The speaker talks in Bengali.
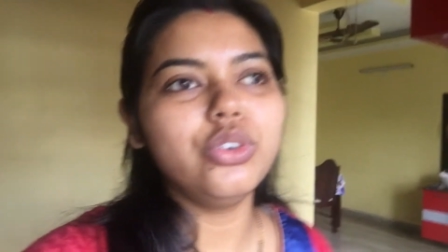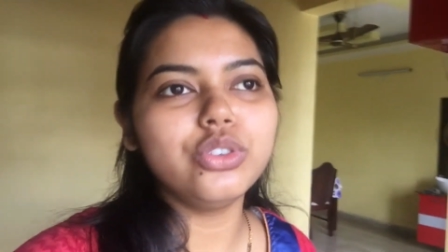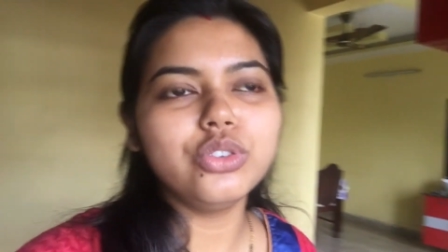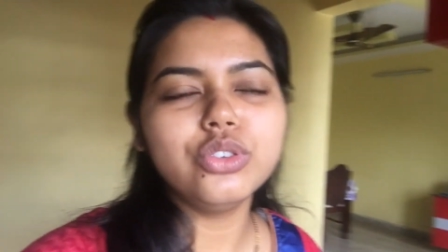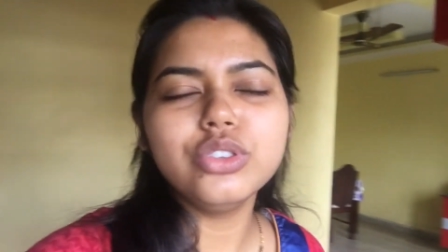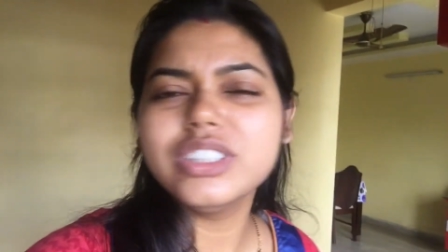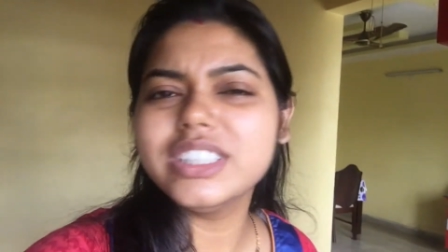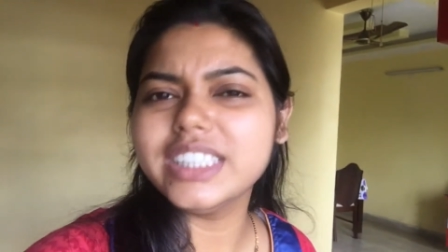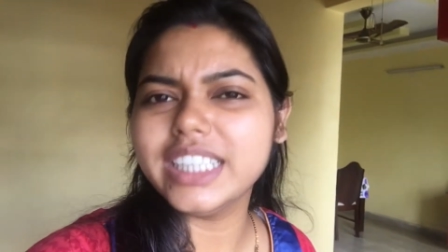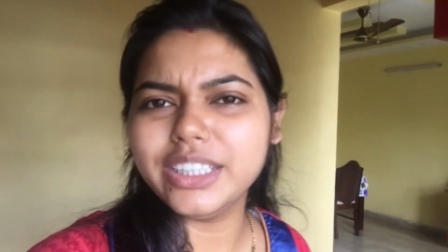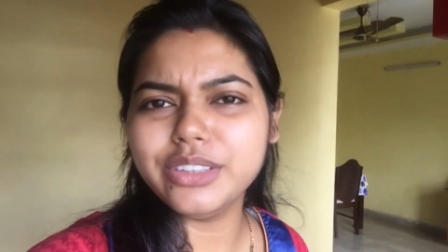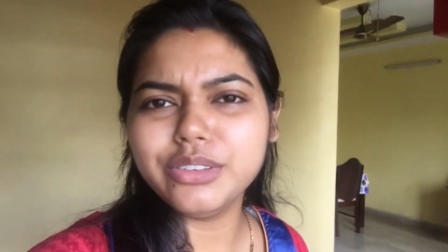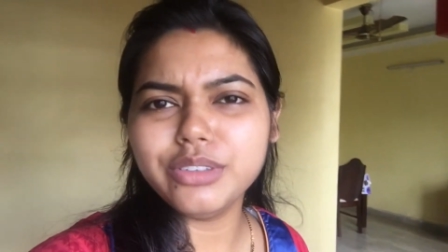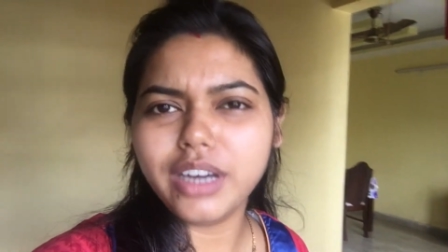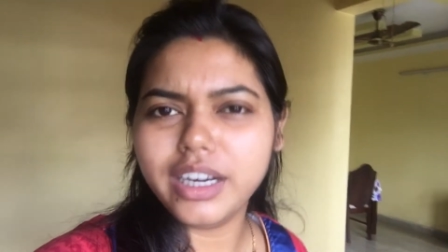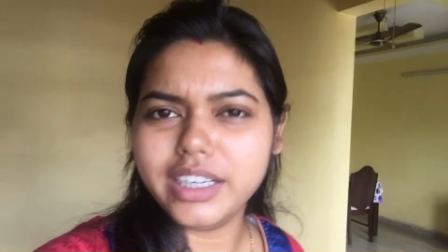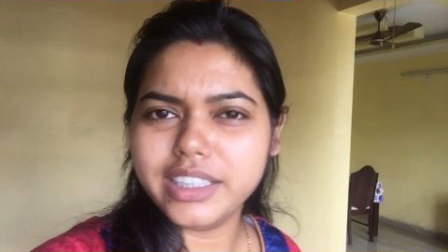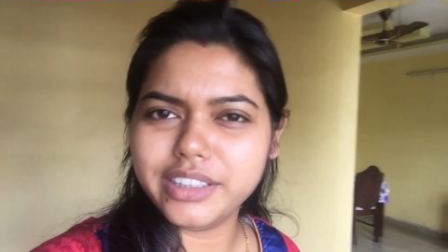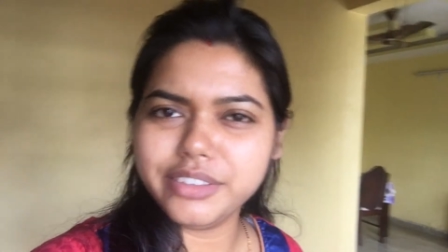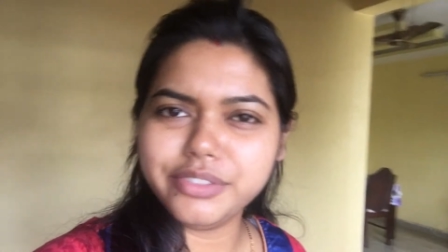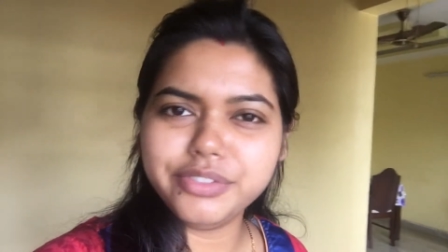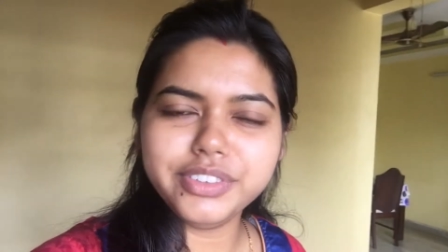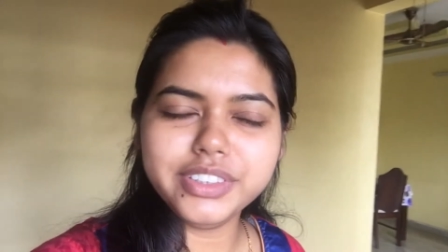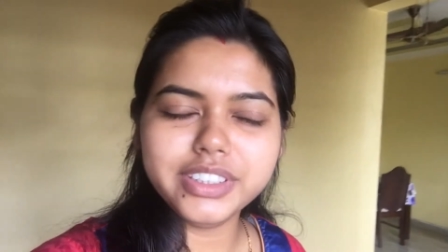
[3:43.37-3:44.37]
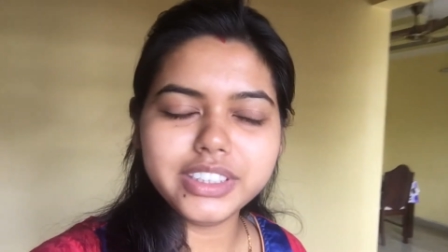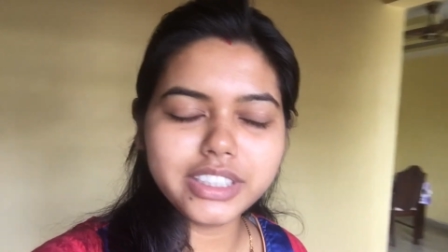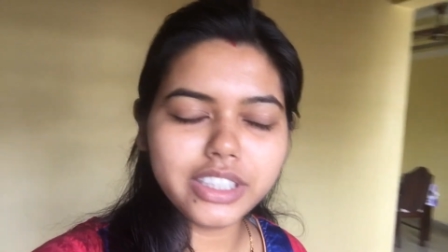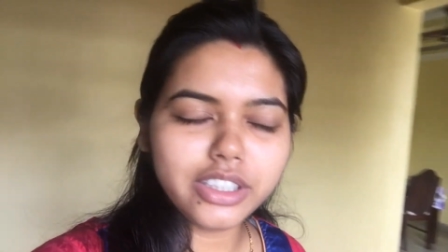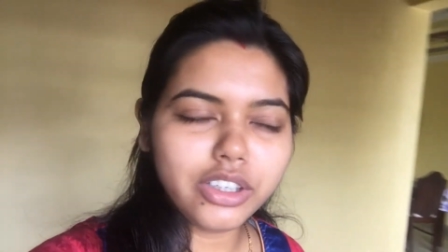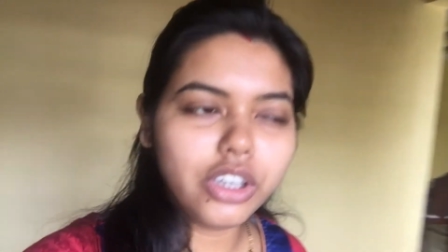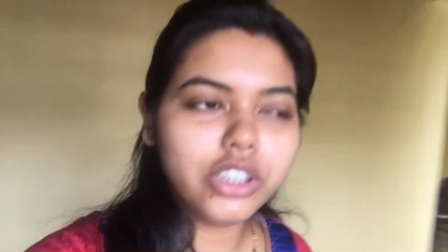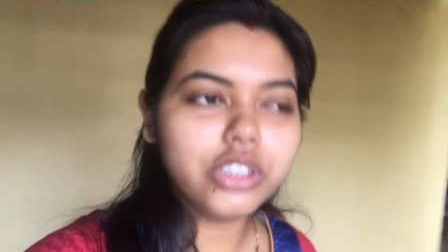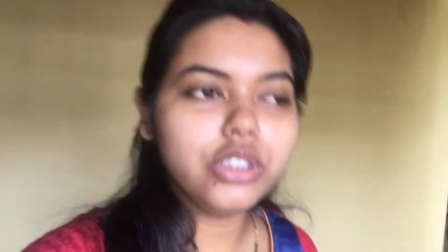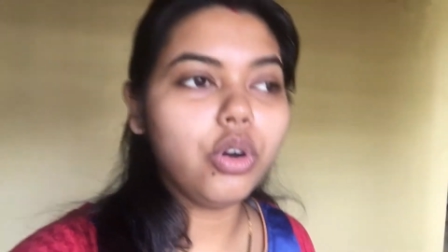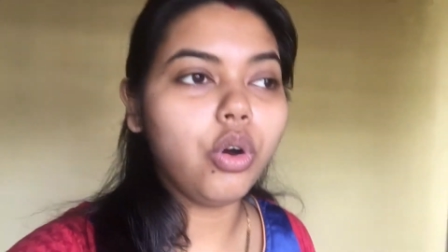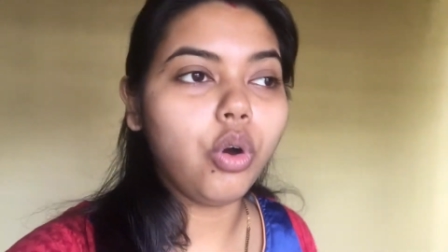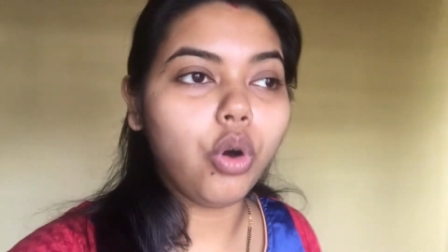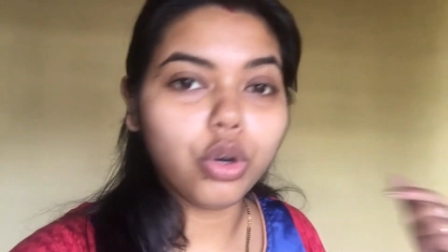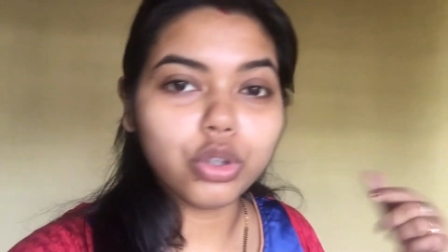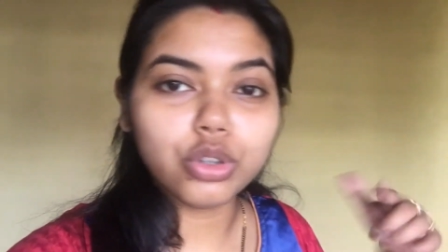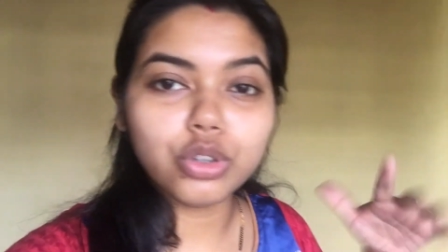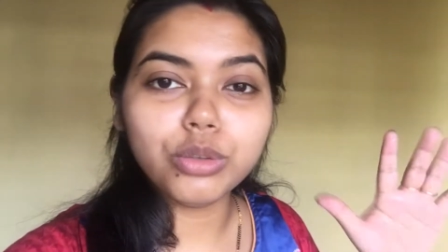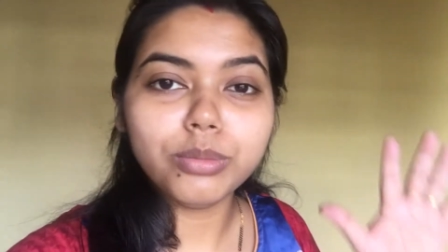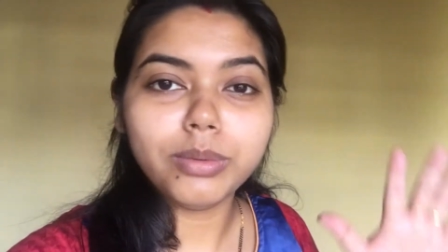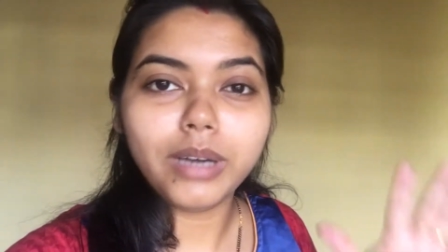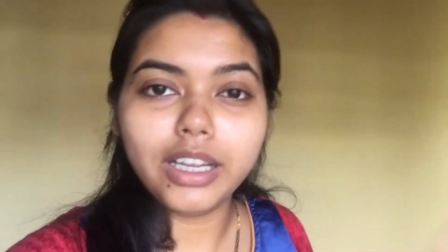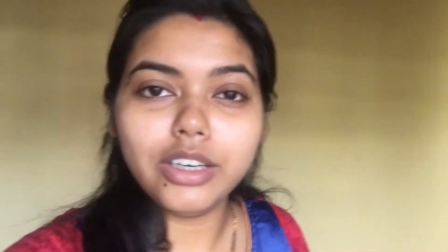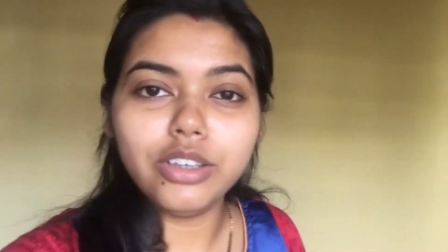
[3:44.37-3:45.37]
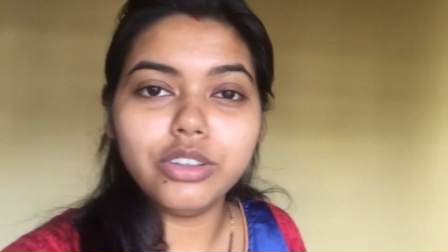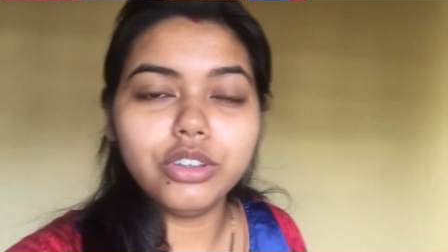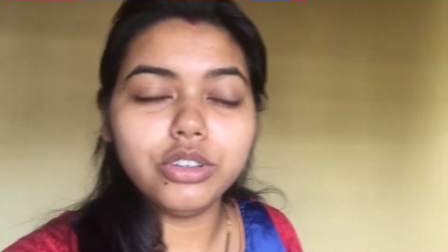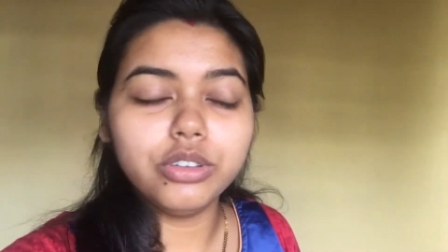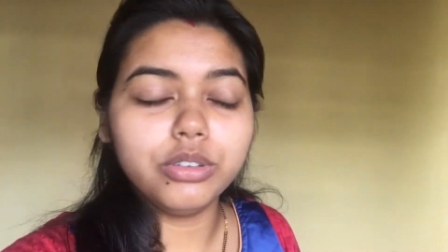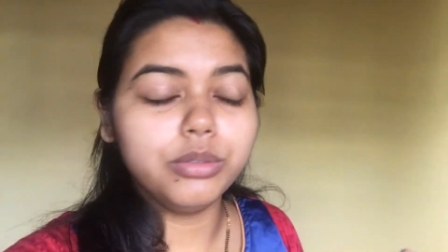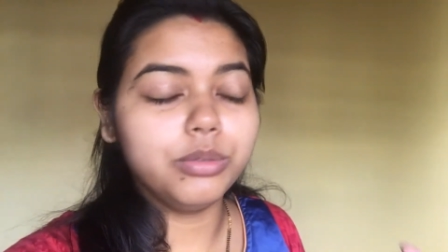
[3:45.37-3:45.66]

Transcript: তো যেহেতু আর্টিফিশিয়াল হয় তো অত ভালো